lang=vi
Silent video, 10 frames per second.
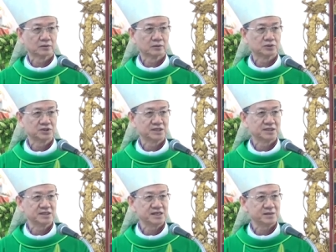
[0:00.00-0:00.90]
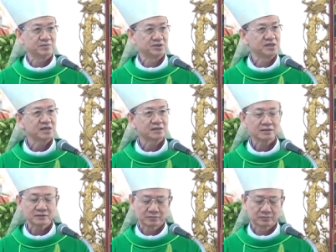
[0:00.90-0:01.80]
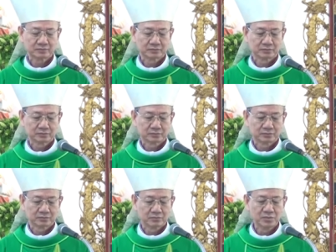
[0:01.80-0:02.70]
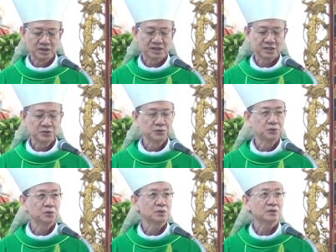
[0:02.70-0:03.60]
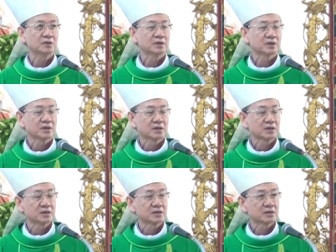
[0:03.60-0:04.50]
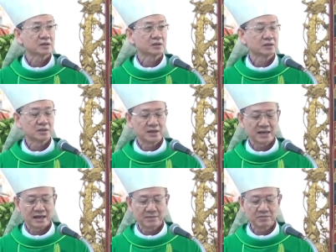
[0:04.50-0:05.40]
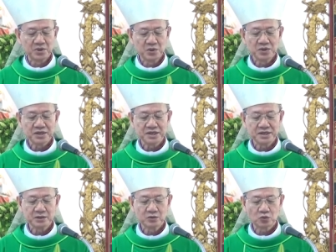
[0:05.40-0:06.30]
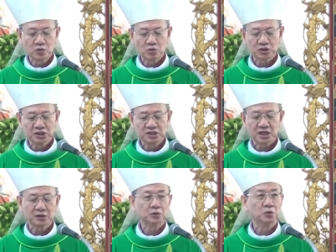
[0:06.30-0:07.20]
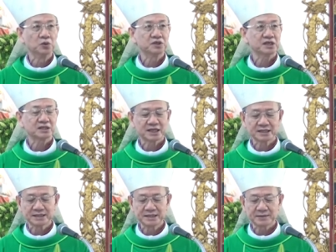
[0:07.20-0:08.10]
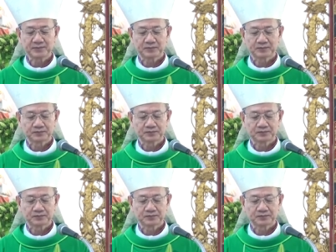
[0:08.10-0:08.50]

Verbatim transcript: thưa anh chị em thứ nhất mình thánh chúa là biểu hiện của một sự gần gũi rất thân thiết